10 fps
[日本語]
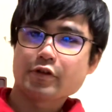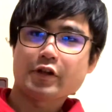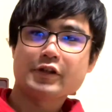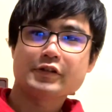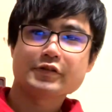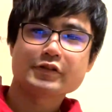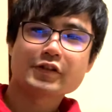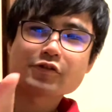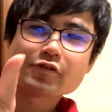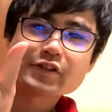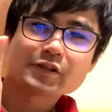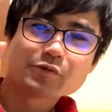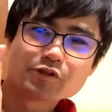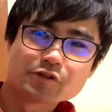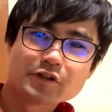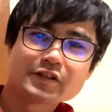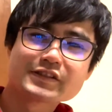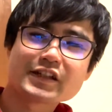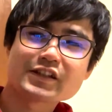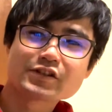はい。ね、ここにはもう、
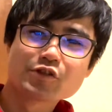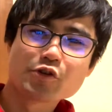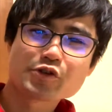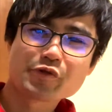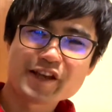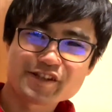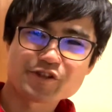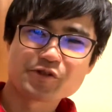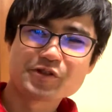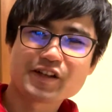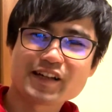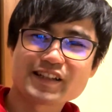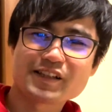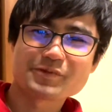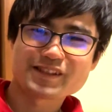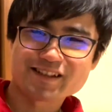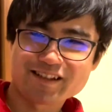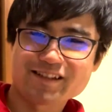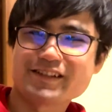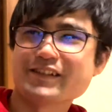ザ・ノースフェイスと書いてありますね。